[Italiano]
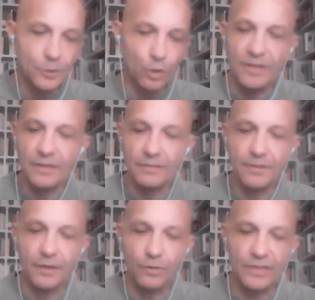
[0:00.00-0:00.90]
come vi
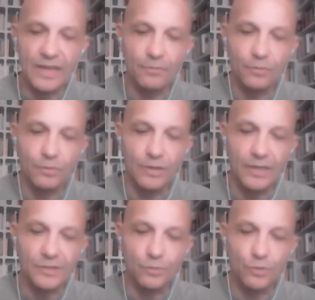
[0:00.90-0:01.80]
ricordavo
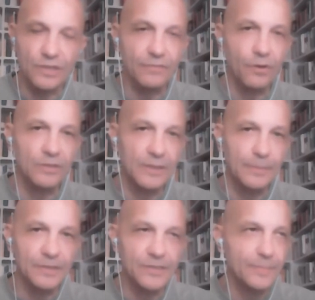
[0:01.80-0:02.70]
la scorsa volta,
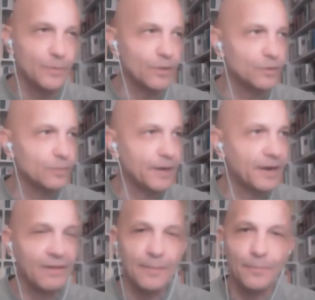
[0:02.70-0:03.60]
per esempio, quando
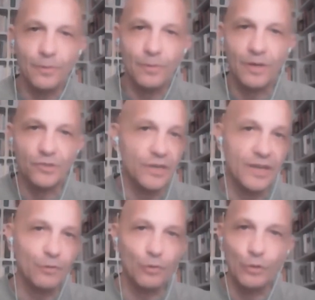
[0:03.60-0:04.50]
parlavamo,
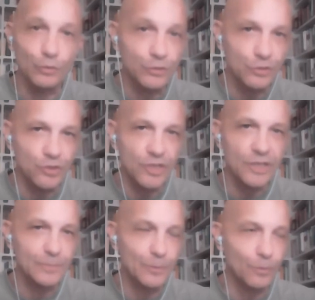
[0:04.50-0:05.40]
accennavo allo
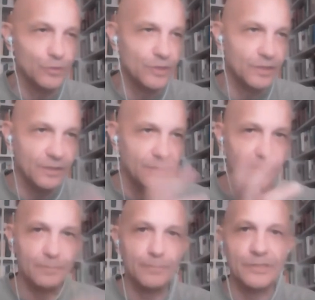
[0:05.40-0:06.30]
gnosticismo, così
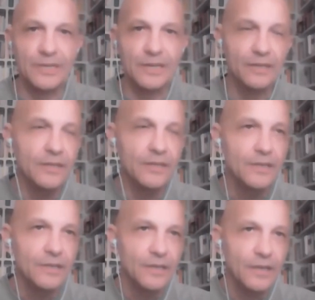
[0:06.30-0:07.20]
un passant,
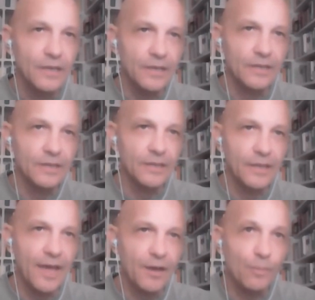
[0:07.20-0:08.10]
eh,
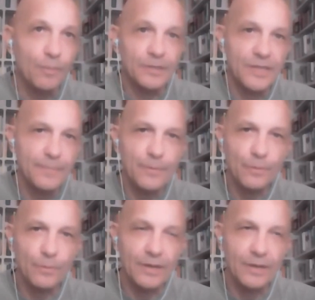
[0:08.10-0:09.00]
ecco per esempio
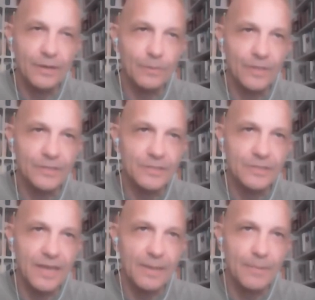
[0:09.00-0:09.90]
una, una,
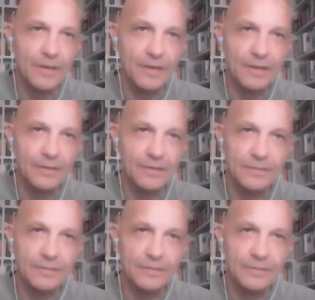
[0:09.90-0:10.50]
sistema,